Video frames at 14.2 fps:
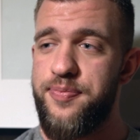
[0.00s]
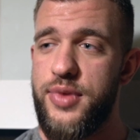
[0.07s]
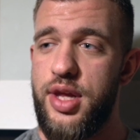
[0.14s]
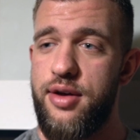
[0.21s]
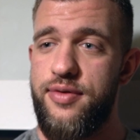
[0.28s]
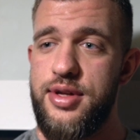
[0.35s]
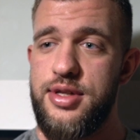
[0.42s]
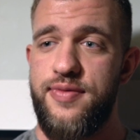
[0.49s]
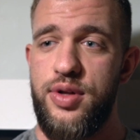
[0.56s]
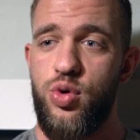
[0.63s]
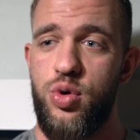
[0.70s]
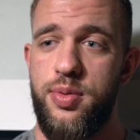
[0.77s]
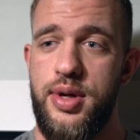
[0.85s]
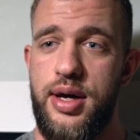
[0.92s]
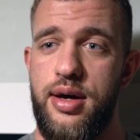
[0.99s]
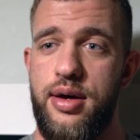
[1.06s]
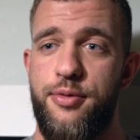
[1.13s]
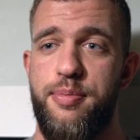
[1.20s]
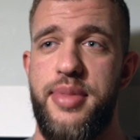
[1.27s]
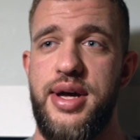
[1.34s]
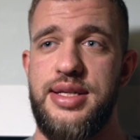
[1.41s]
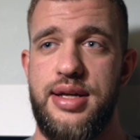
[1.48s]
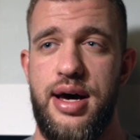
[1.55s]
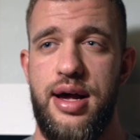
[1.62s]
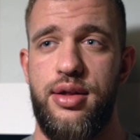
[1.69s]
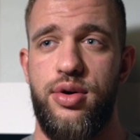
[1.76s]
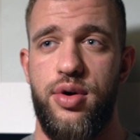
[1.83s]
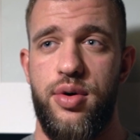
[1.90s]
E, więc według mnie bez
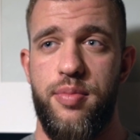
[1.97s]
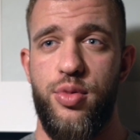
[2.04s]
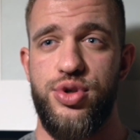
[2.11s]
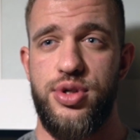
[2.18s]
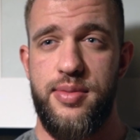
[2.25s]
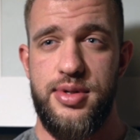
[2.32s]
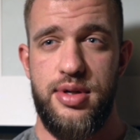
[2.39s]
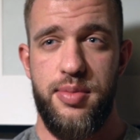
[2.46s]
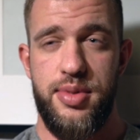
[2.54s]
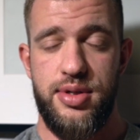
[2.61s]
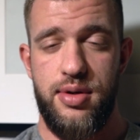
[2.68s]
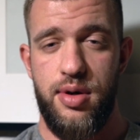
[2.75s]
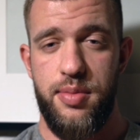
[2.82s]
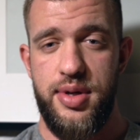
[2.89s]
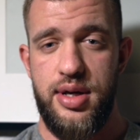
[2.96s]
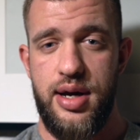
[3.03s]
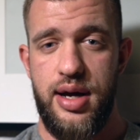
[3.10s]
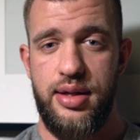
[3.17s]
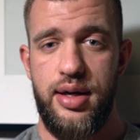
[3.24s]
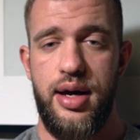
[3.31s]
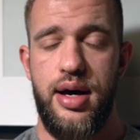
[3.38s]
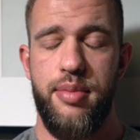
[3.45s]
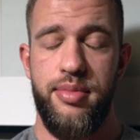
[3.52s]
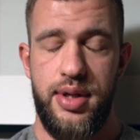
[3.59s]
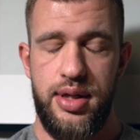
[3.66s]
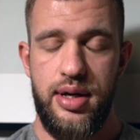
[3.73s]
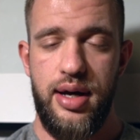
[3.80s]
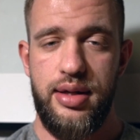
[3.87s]
cardio możemy zrobić takiego minikata,
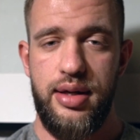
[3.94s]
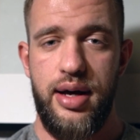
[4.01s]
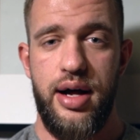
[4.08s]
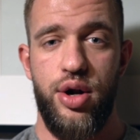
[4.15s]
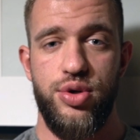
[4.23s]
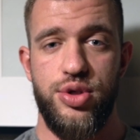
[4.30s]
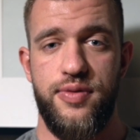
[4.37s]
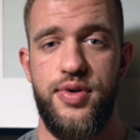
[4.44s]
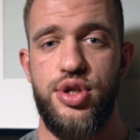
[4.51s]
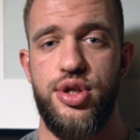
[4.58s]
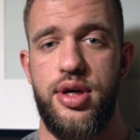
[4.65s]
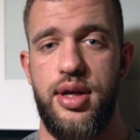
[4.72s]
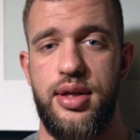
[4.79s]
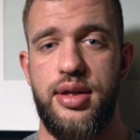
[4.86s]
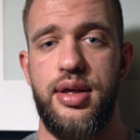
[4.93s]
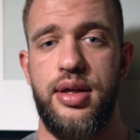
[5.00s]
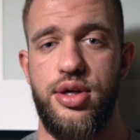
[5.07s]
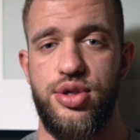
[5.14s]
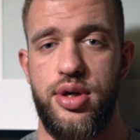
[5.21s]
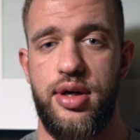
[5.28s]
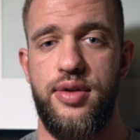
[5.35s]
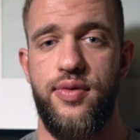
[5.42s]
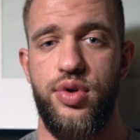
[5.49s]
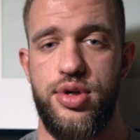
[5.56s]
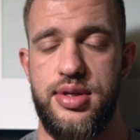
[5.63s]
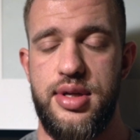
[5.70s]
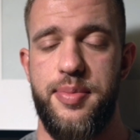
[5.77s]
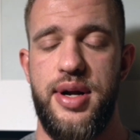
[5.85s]
minikata ale oczywiście kiedy ta nasza aktywność
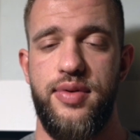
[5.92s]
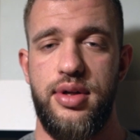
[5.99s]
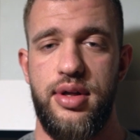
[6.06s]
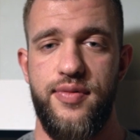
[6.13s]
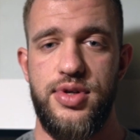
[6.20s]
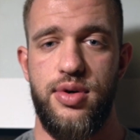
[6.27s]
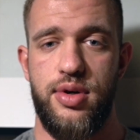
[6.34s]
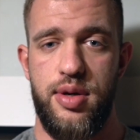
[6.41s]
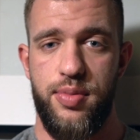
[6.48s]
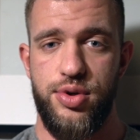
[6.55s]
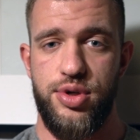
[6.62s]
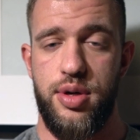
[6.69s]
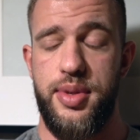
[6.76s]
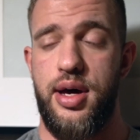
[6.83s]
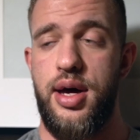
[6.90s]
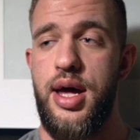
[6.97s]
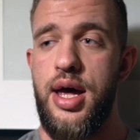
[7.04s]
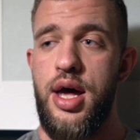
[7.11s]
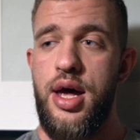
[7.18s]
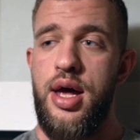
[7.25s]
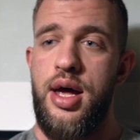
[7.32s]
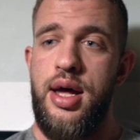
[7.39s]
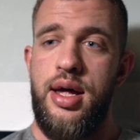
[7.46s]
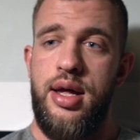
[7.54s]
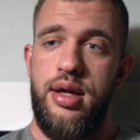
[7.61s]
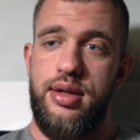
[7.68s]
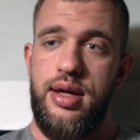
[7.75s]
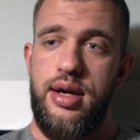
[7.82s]
jest naprawdę na wysokim poziomie.
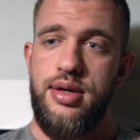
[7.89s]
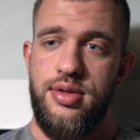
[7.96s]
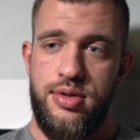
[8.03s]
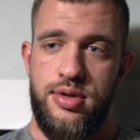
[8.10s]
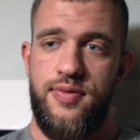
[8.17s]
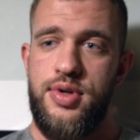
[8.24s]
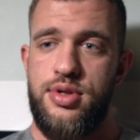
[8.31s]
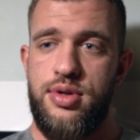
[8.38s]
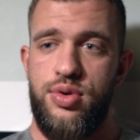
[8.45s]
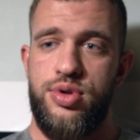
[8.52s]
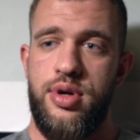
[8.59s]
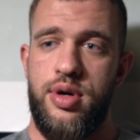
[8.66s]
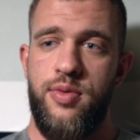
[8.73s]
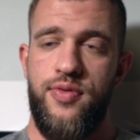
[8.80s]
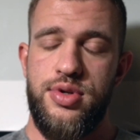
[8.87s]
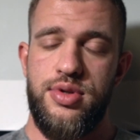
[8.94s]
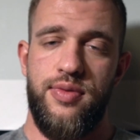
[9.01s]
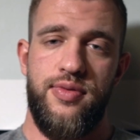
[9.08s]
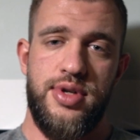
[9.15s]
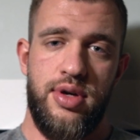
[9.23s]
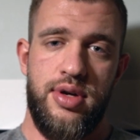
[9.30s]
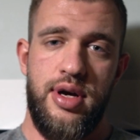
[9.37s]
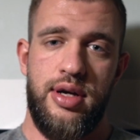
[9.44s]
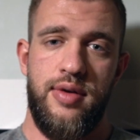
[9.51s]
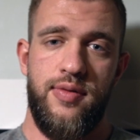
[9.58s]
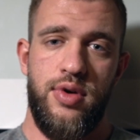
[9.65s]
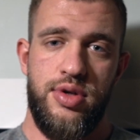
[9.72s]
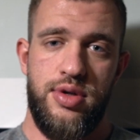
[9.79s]
Teraz oczywiście już jak mówiąc o wysokiej
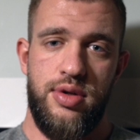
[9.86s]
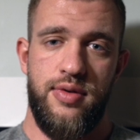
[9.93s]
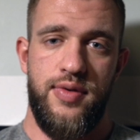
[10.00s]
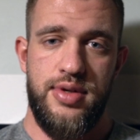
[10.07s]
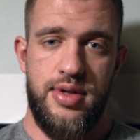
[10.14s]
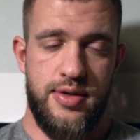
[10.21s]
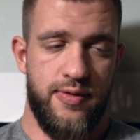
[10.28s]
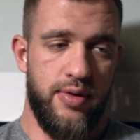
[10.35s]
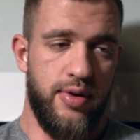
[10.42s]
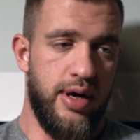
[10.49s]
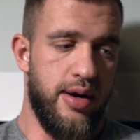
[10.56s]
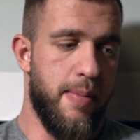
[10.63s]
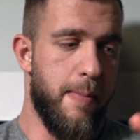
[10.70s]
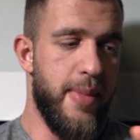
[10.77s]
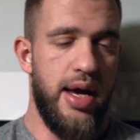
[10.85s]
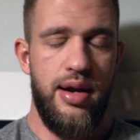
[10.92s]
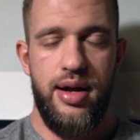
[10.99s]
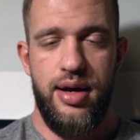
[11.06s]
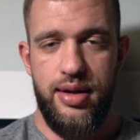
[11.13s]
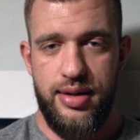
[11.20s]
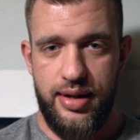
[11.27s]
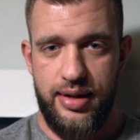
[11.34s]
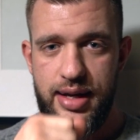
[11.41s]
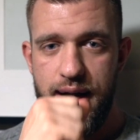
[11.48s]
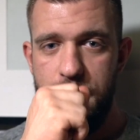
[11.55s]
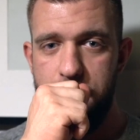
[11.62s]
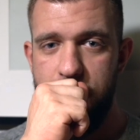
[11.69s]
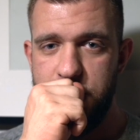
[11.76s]
aktywności, to widzę swoje maile i tak
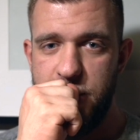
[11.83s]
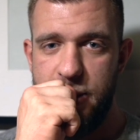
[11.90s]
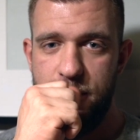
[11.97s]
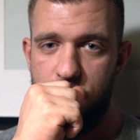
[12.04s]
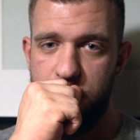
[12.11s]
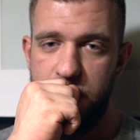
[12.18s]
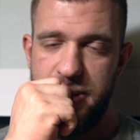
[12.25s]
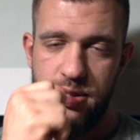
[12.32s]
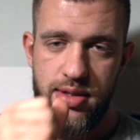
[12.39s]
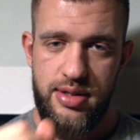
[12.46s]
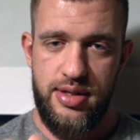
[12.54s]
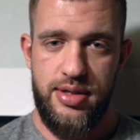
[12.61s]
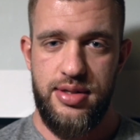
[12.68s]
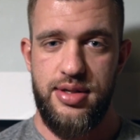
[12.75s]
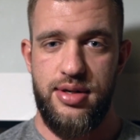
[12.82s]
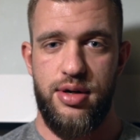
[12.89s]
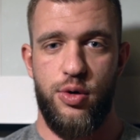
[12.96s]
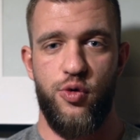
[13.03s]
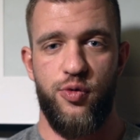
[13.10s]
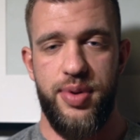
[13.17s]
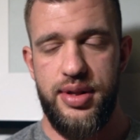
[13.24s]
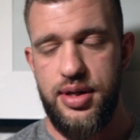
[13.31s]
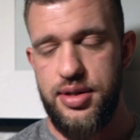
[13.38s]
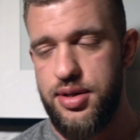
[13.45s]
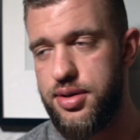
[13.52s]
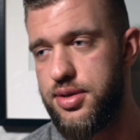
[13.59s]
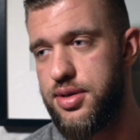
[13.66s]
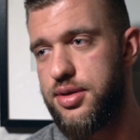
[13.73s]
dalej. Maciek, ja robię 10 tysięcy kroków,
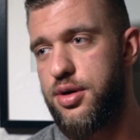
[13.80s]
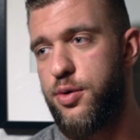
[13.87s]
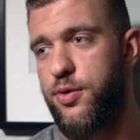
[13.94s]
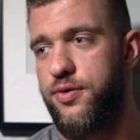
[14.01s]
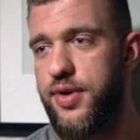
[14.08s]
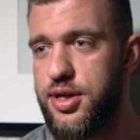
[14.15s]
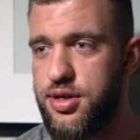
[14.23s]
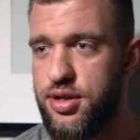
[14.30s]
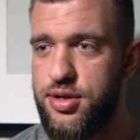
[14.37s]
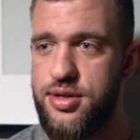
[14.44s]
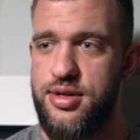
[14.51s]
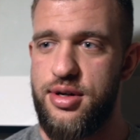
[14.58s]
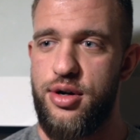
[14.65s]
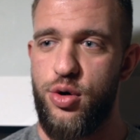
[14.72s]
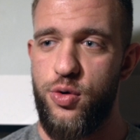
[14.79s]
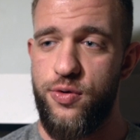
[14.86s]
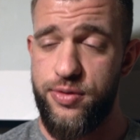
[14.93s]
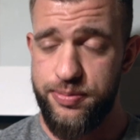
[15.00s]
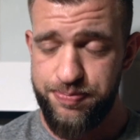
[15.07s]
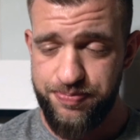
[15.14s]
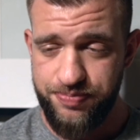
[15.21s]
15 tysięcy kroków, 20 tysięcy kroków